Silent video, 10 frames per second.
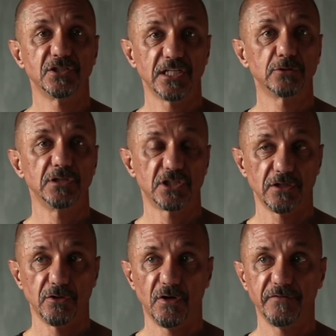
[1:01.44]

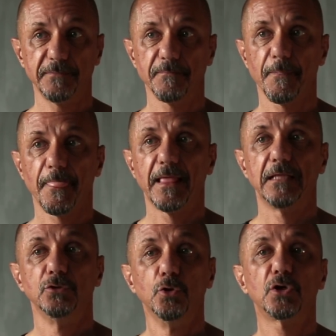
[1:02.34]
119
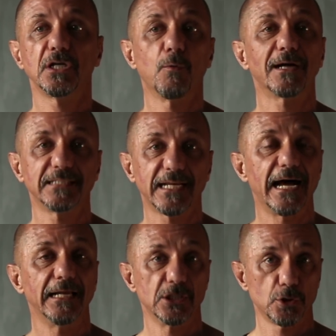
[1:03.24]
non
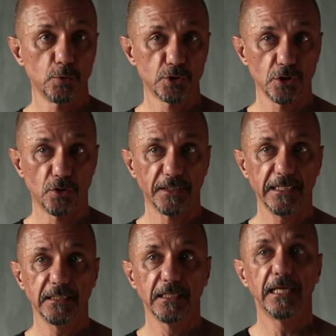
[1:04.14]
riguarderà
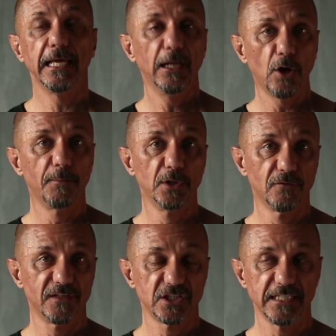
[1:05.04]
l'esclusione e l'obbligo
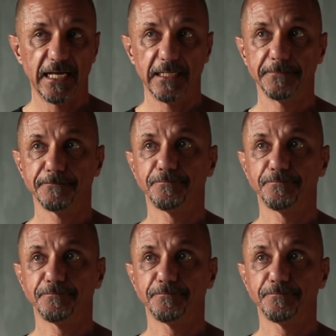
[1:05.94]
vaccinale.